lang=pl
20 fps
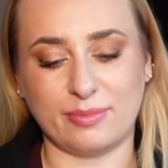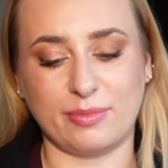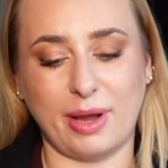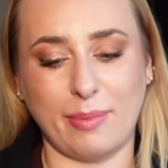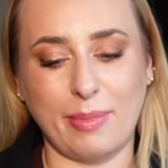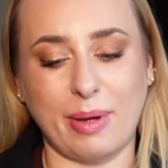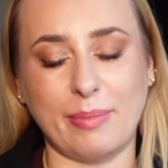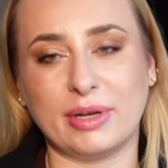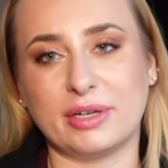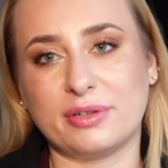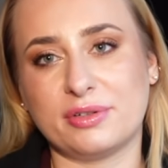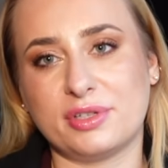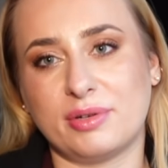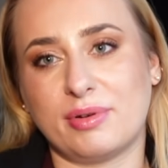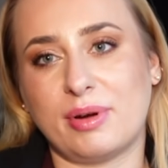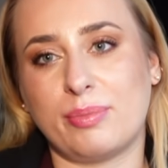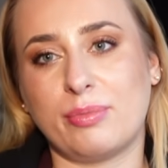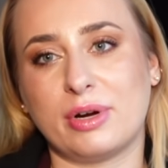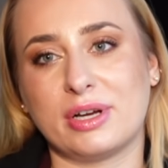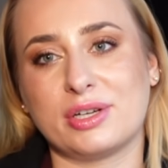moja mama
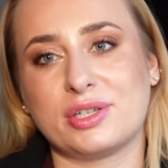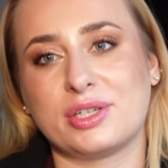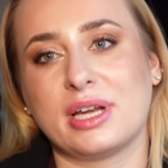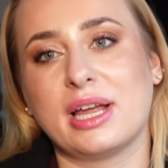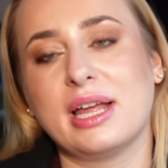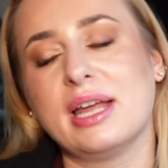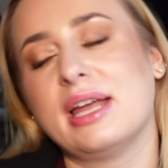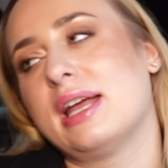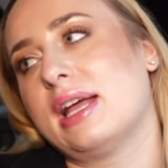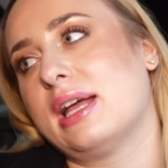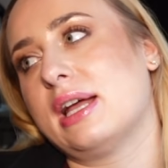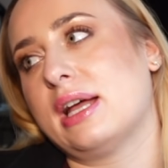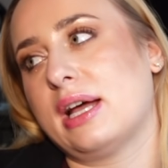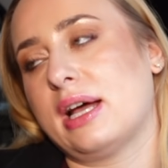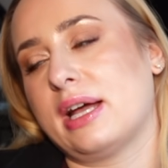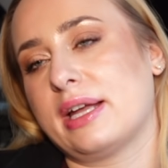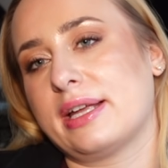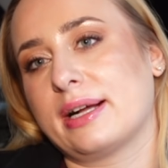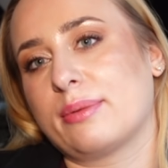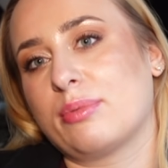nosiła płaszcze
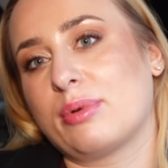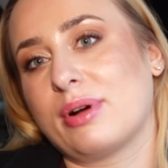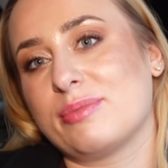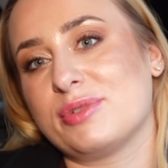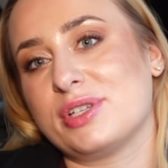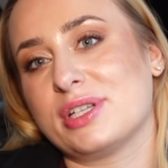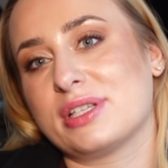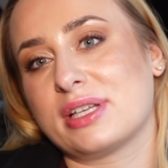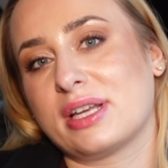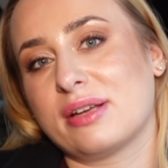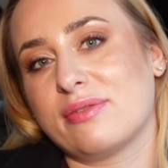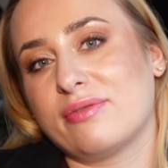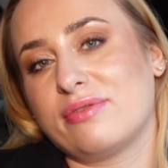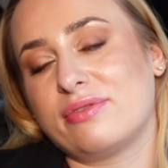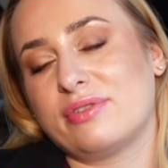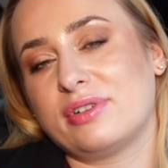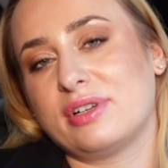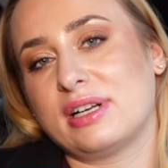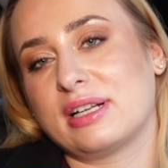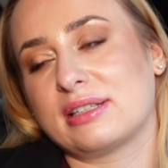a jak byłam dzieckiem
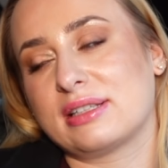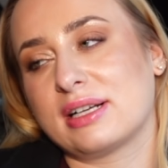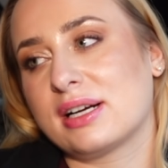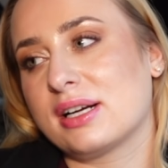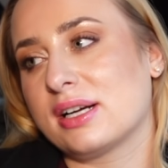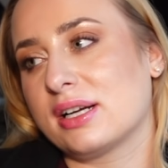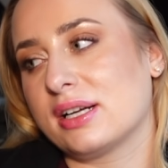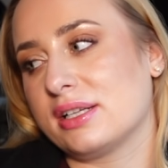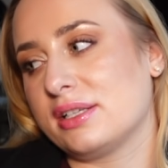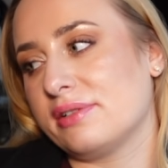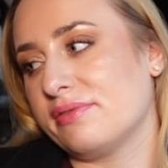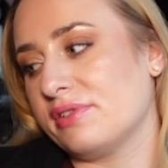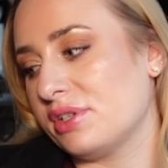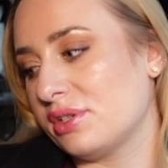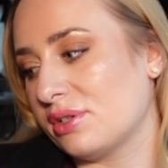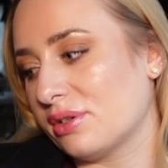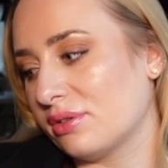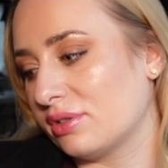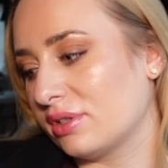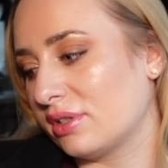w latach
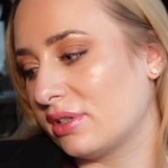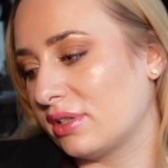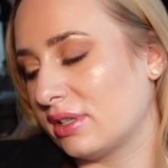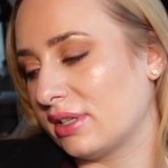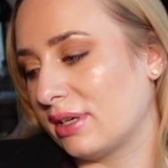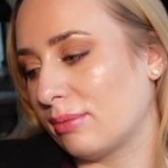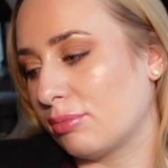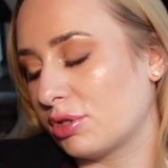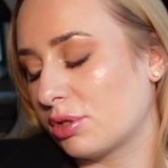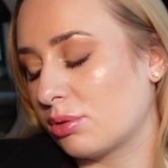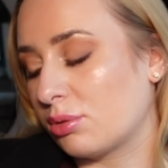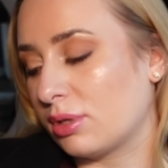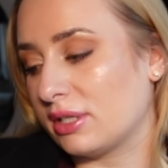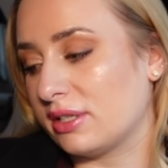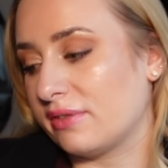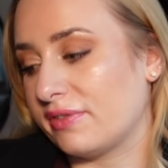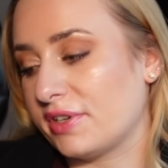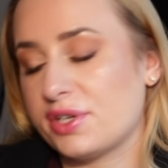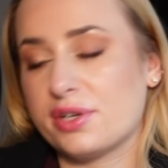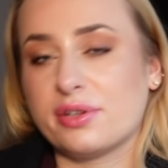90., e, na początku lat
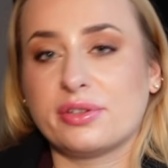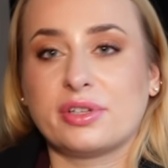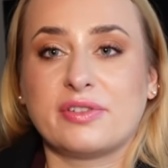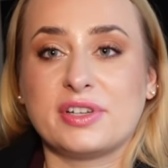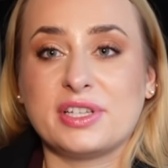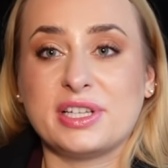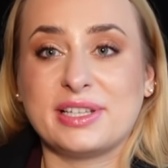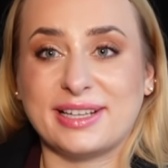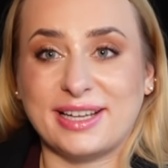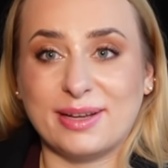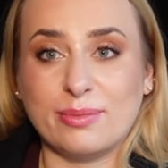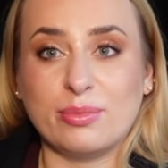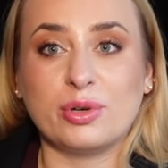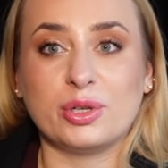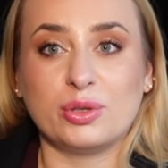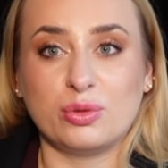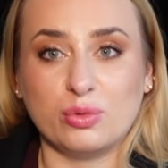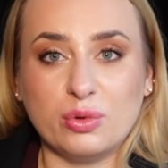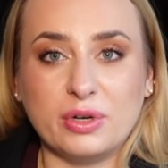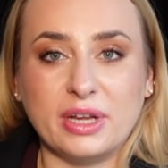90., właśnie takie
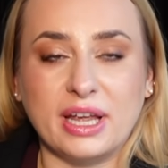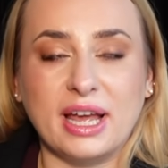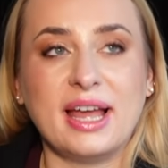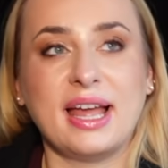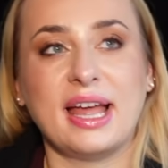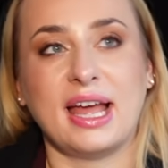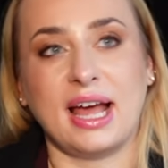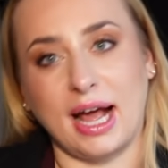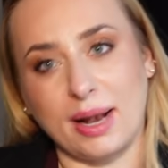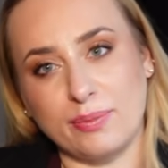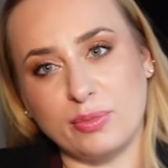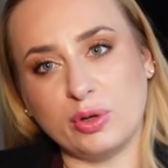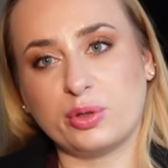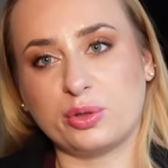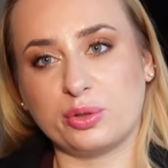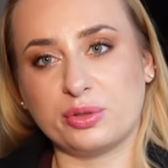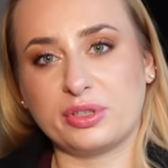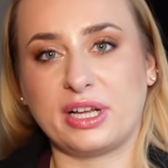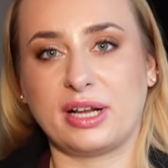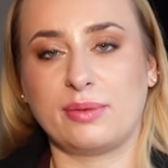były długie, albo
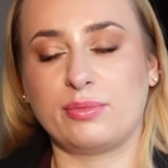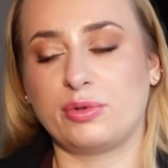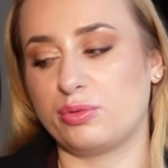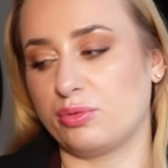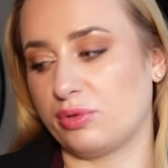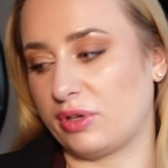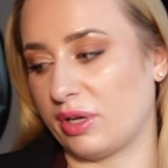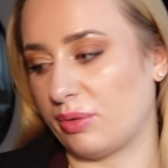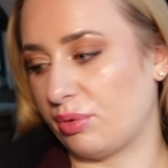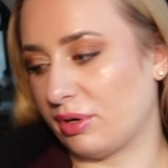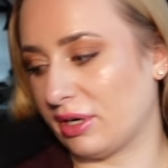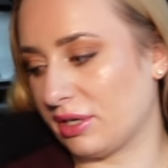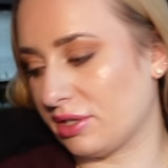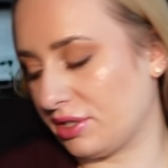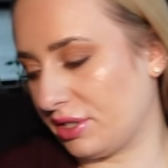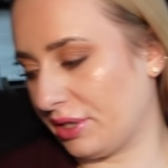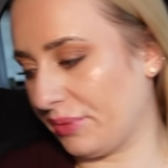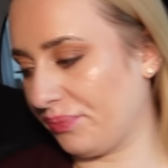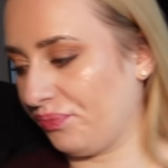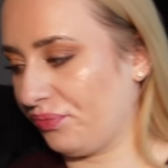krótkie, albo długie płaszcze.